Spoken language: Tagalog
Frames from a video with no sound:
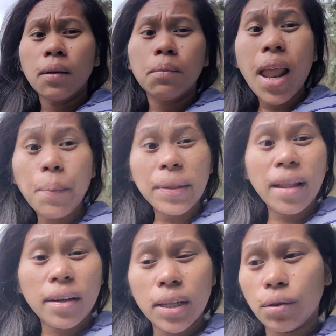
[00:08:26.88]
Malapit
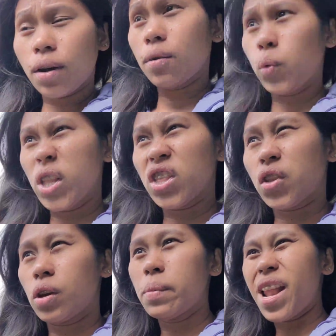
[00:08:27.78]
na dito ang
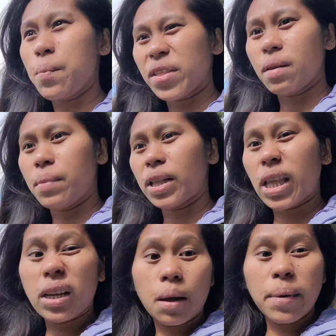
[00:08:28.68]
winter. Malapit na
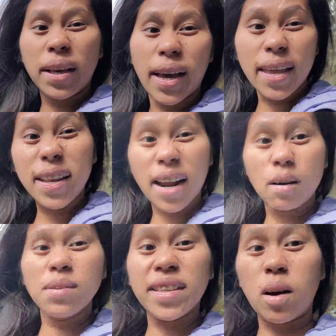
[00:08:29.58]
magtaglamig. Kaya
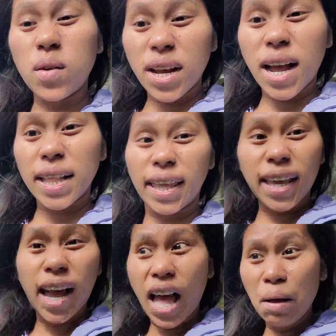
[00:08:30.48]
nagharvest ako ng
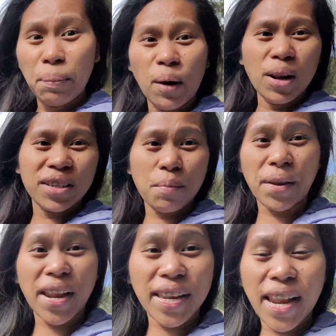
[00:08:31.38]
ating apple. Syempre
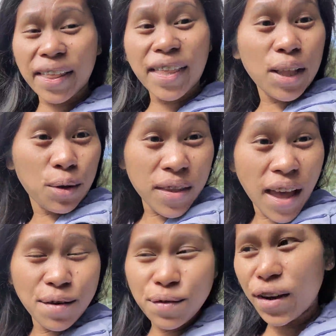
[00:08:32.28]
nandito
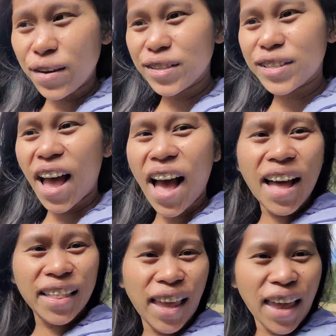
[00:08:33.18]
tayo ngayon
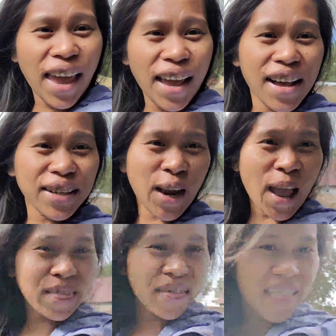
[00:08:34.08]
sa ating
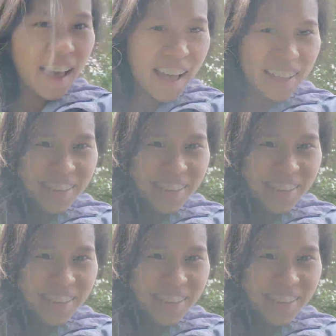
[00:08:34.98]
hacienda.